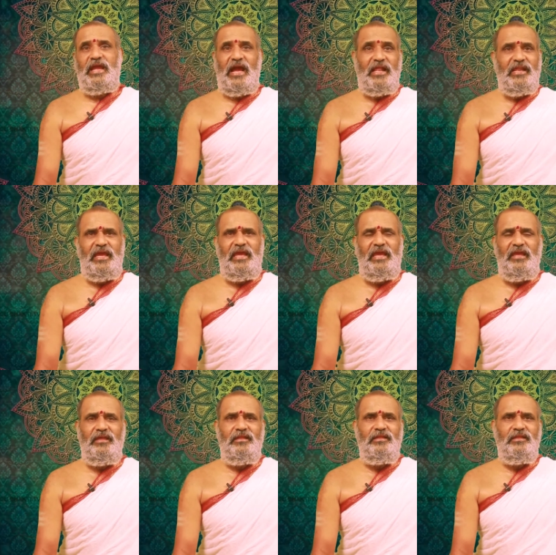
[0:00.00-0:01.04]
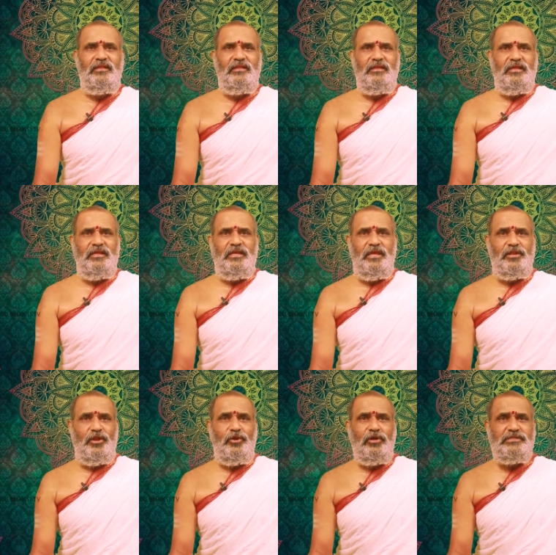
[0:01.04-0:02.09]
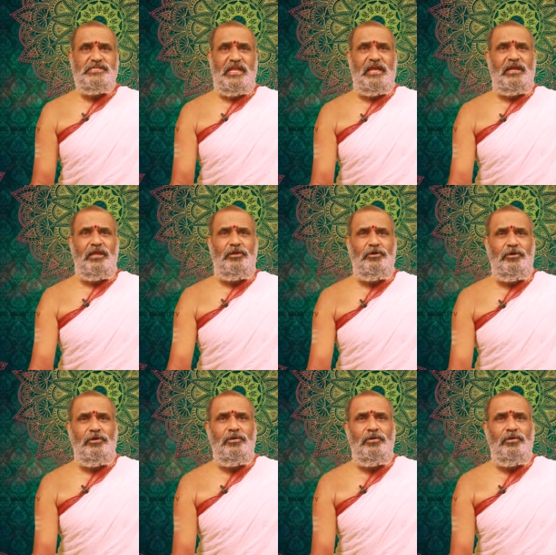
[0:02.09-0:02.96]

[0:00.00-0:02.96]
కానీ ఈ రెండు చిలకలు